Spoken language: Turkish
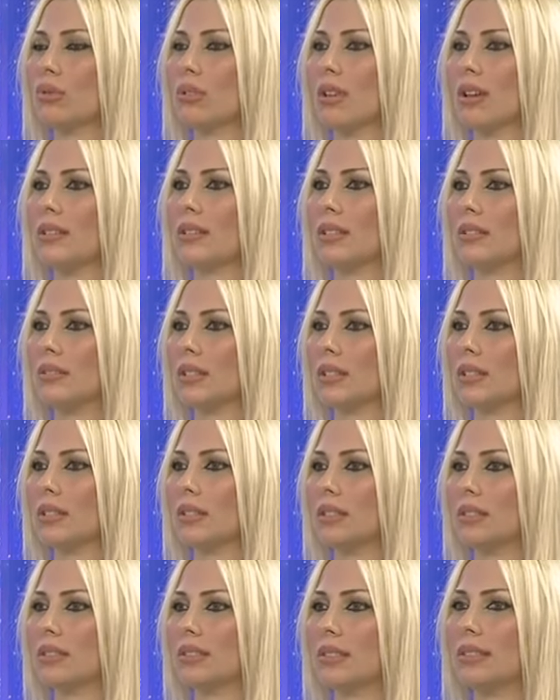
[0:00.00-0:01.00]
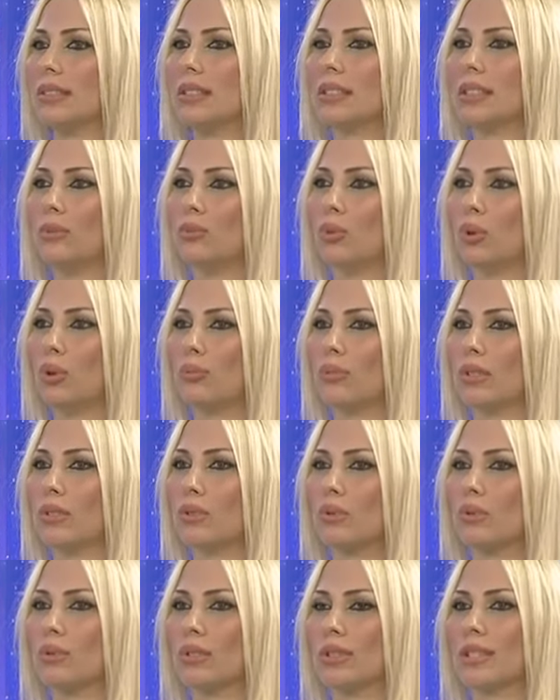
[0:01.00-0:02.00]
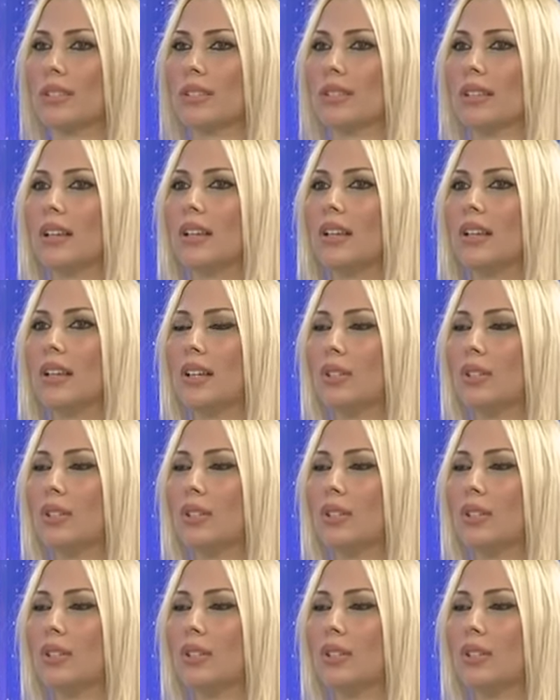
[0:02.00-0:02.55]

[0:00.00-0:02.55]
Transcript: Dünya Savaşı'nda atılan iki bomba sonrasında